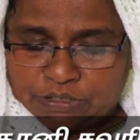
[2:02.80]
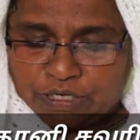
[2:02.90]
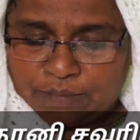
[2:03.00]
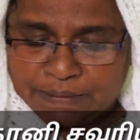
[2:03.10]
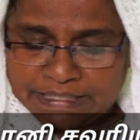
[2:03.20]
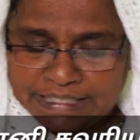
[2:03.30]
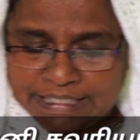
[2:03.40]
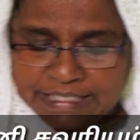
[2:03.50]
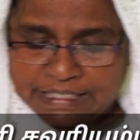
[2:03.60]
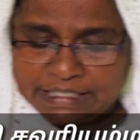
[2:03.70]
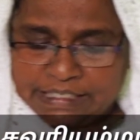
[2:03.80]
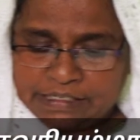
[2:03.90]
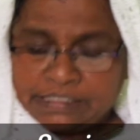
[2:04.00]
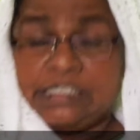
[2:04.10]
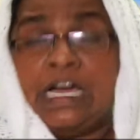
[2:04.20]
சொல்லப்பட்டிருக்கிறது
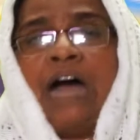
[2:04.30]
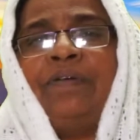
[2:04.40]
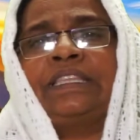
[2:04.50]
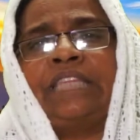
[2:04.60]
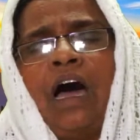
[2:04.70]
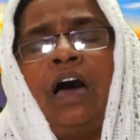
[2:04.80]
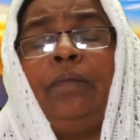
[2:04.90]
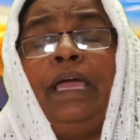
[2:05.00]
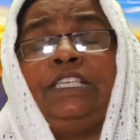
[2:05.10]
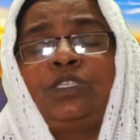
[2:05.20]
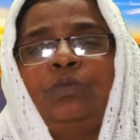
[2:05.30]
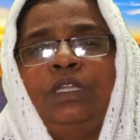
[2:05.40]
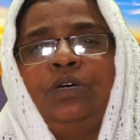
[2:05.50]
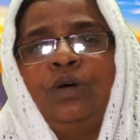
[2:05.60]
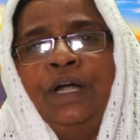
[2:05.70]
தாமே
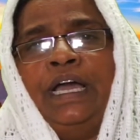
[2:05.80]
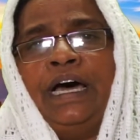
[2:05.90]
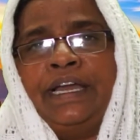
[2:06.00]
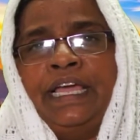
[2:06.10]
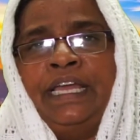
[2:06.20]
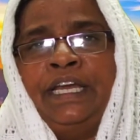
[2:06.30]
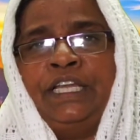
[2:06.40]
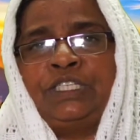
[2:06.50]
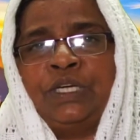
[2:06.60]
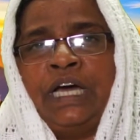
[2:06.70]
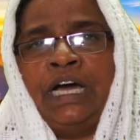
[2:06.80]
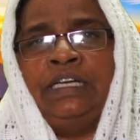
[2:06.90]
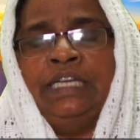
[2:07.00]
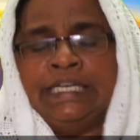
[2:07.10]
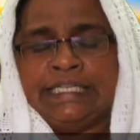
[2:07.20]
சுமந்து கொண்டார் ஏனென்று சொன்னால்
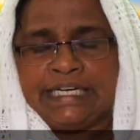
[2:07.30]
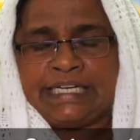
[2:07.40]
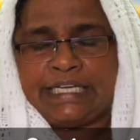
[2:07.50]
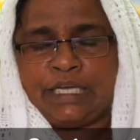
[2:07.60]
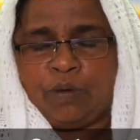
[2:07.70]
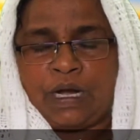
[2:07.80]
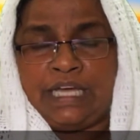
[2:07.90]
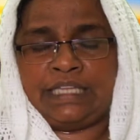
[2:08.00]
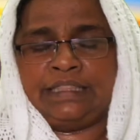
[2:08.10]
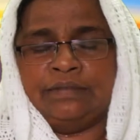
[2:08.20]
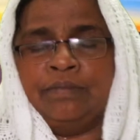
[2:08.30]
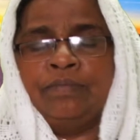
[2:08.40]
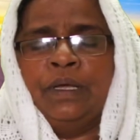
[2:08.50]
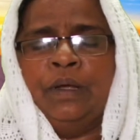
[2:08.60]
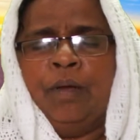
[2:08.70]
இன்றைக்கு உலகத்தும்
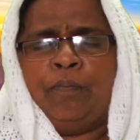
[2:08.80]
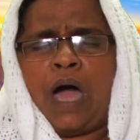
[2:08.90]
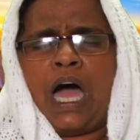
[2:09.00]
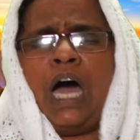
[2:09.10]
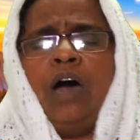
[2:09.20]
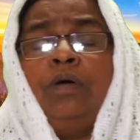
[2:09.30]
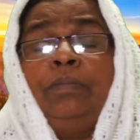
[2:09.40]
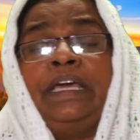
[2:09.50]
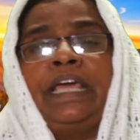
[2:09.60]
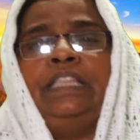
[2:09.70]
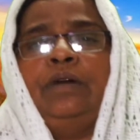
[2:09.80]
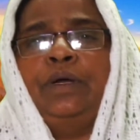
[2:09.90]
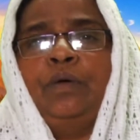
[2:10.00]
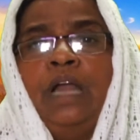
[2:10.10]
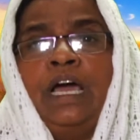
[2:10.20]
பாவம் நிறைந்த ஒரு
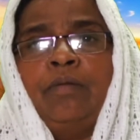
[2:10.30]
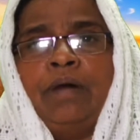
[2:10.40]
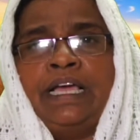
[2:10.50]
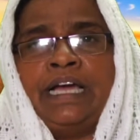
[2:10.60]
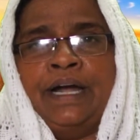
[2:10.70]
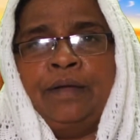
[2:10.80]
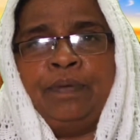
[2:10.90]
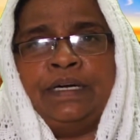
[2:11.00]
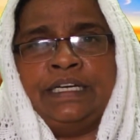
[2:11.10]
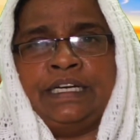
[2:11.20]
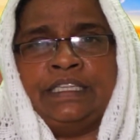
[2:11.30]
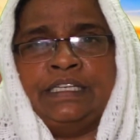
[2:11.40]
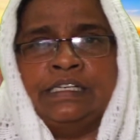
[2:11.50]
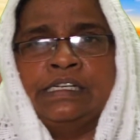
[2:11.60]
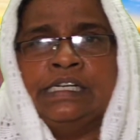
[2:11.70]
உலகமாய் காணப்படுகிறது
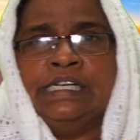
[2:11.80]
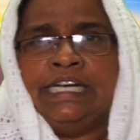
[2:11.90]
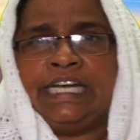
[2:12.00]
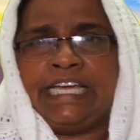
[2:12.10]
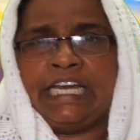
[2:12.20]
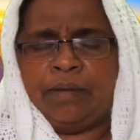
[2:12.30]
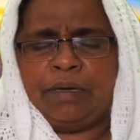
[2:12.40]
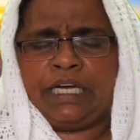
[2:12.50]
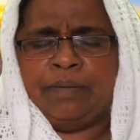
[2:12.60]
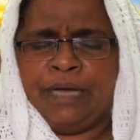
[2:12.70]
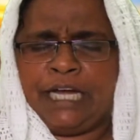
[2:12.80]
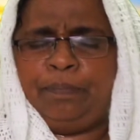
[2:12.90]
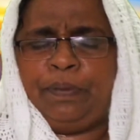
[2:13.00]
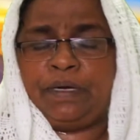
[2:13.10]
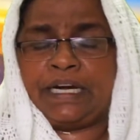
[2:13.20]
இன்னைக்கு நமக்கு
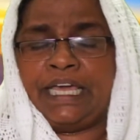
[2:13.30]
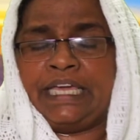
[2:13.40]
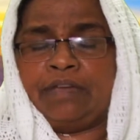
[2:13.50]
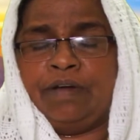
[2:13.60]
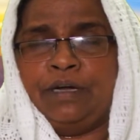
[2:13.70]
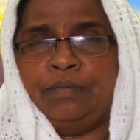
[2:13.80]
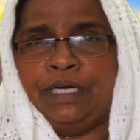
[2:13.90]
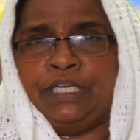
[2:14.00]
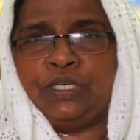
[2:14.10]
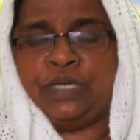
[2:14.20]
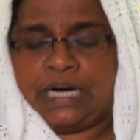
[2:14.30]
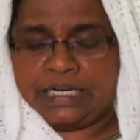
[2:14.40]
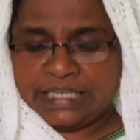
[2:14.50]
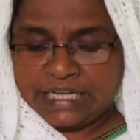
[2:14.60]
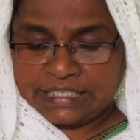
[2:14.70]
மீட்பு கிடைக்க வேண்டும் என்று சொன்னால்
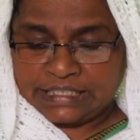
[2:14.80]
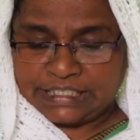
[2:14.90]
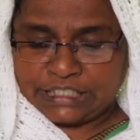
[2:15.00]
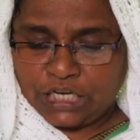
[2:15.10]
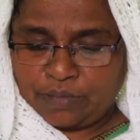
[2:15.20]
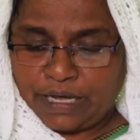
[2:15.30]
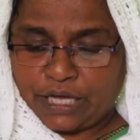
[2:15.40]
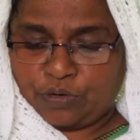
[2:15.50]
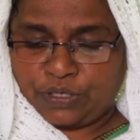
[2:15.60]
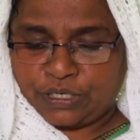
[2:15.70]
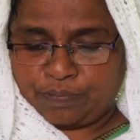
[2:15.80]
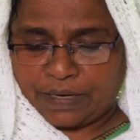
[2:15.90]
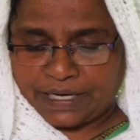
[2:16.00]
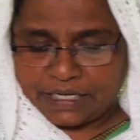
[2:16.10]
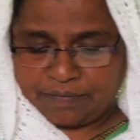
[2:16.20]
இந்த சிலுவையை நோக்கி
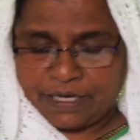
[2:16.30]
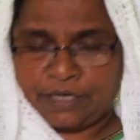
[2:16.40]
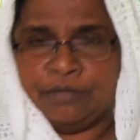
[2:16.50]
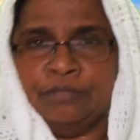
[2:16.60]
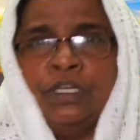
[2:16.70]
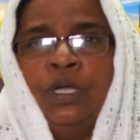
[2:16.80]
பார்க்க வேண்டும்